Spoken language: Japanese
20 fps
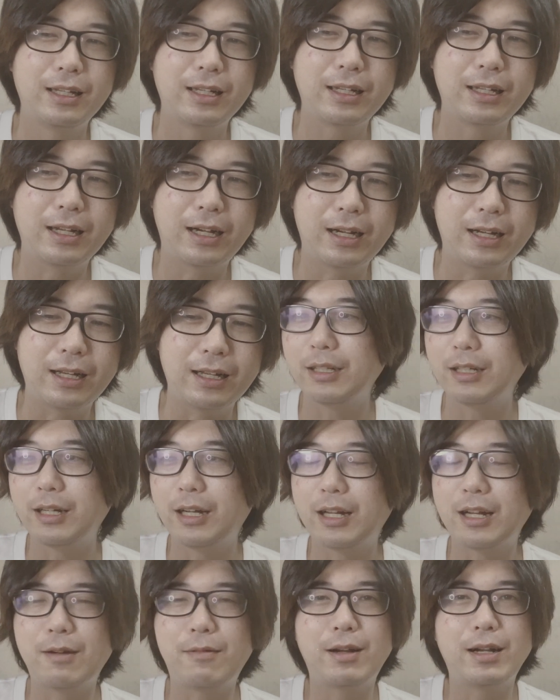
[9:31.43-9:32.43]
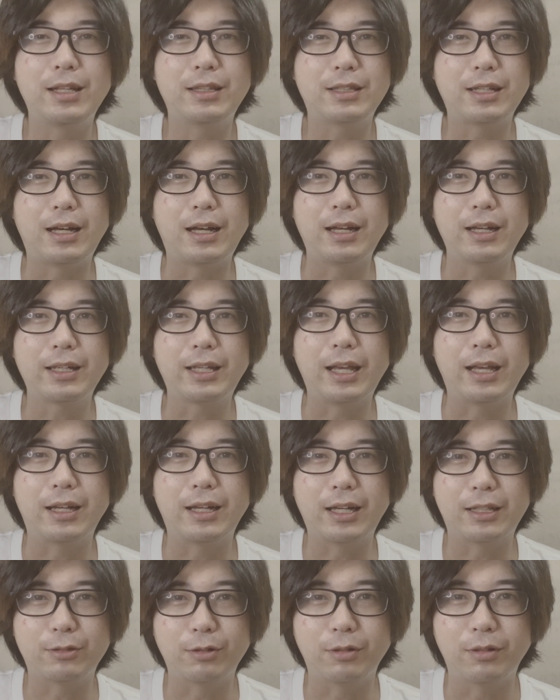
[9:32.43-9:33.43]
が現れた結
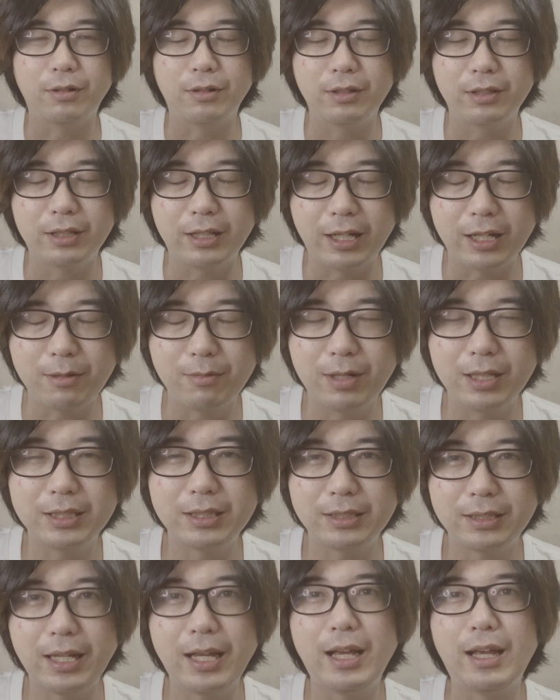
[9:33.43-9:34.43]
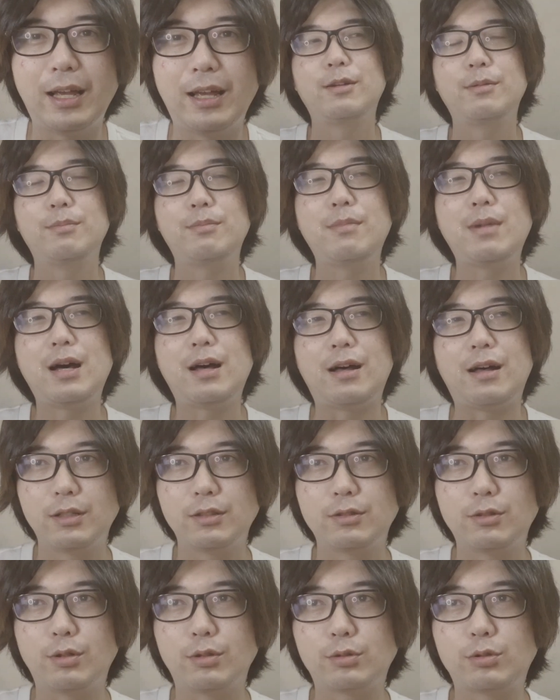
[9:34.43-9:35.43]
果となりまして、まあ、
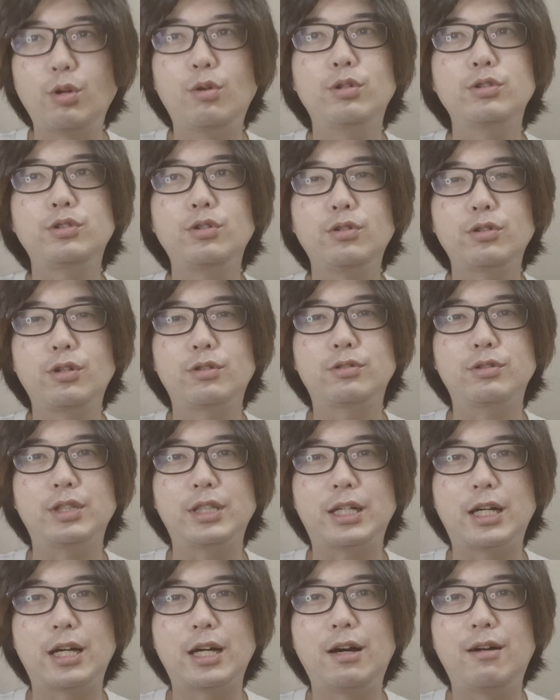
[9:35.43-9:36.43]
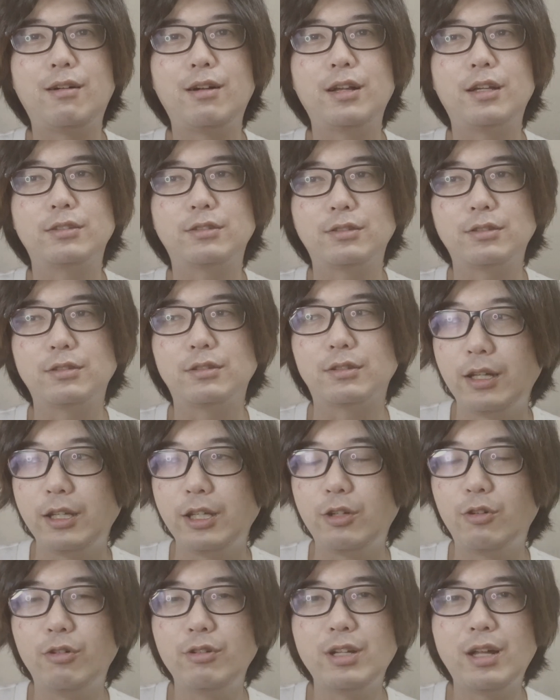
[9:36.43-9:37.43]
その登場曲に関わらず、
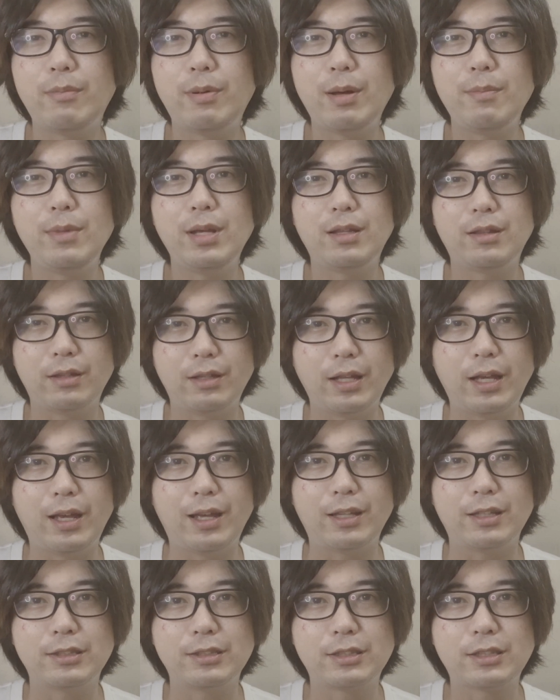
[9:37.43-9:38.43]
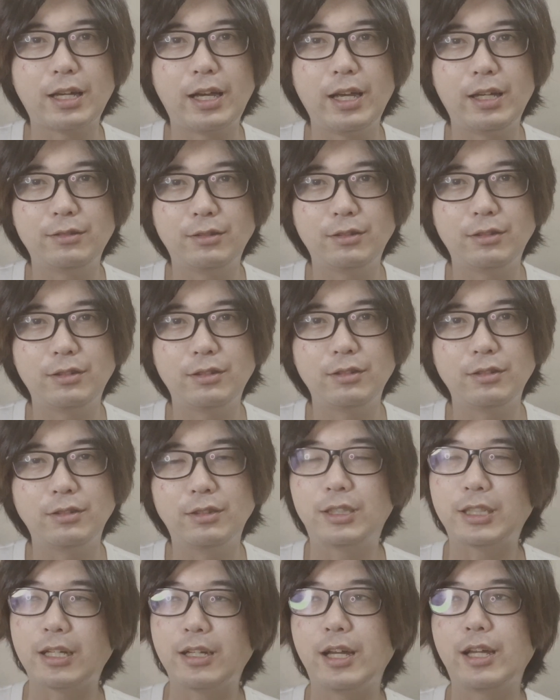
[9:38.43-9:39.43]
いろんな場面で使える
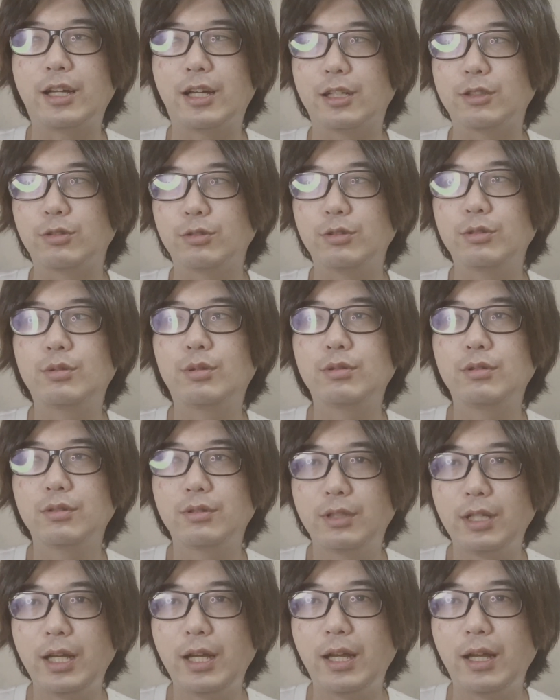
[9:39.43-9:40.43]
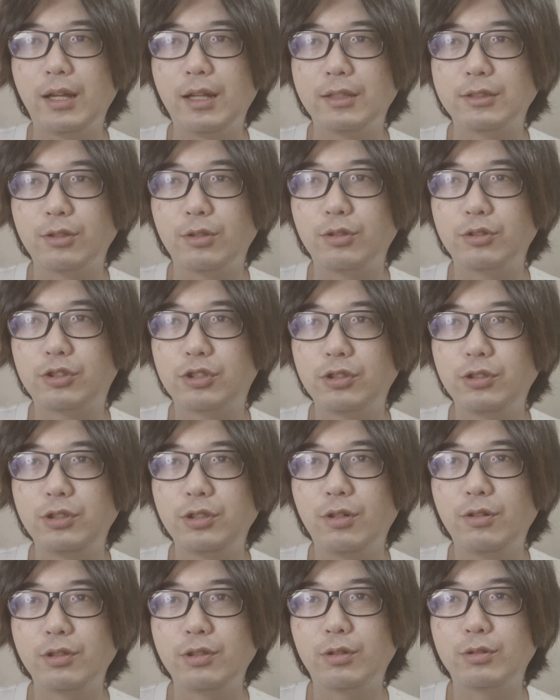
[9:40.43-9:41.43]
んじゃないかということで、そのじゅう
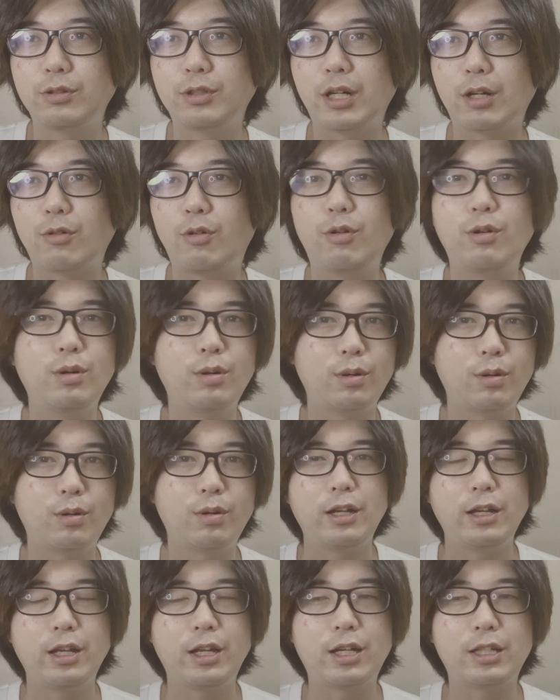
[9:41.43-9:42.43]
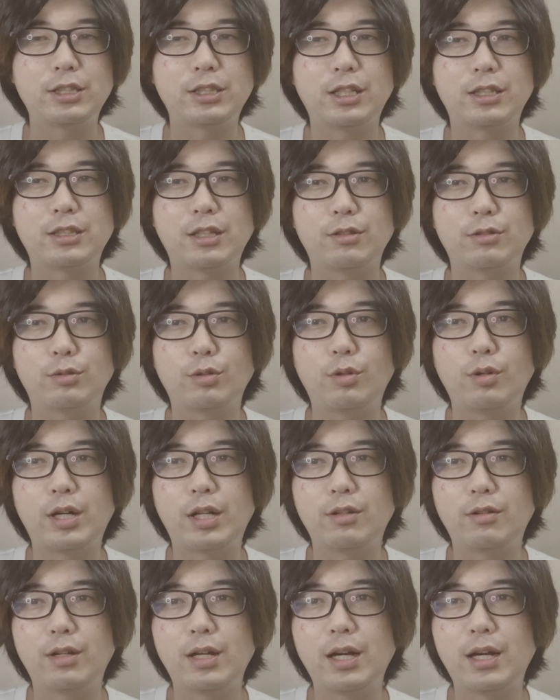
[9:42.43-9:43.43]
よんきょくが今後、江頭さんの動
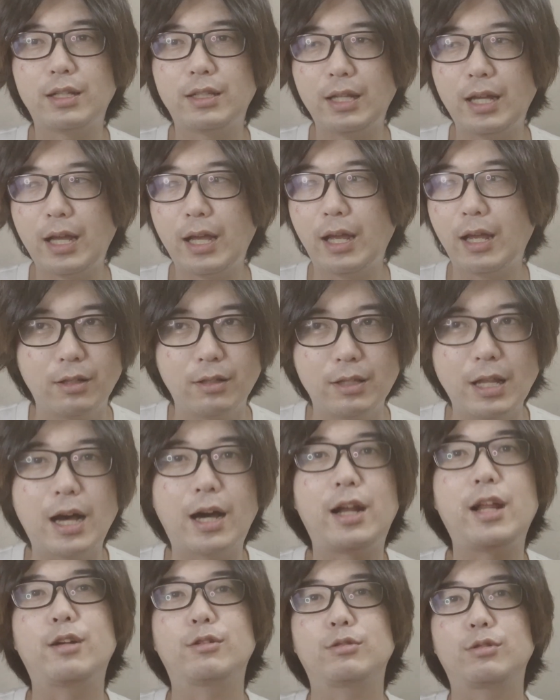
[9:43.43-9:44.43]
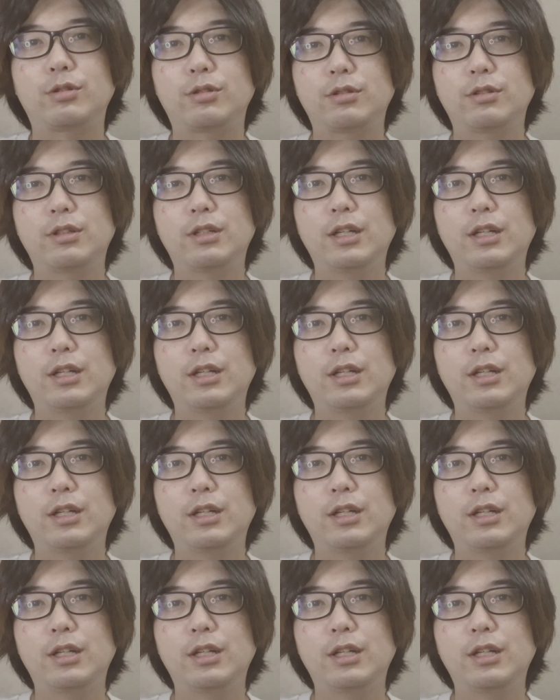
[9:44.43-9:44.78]
画の中で流れるという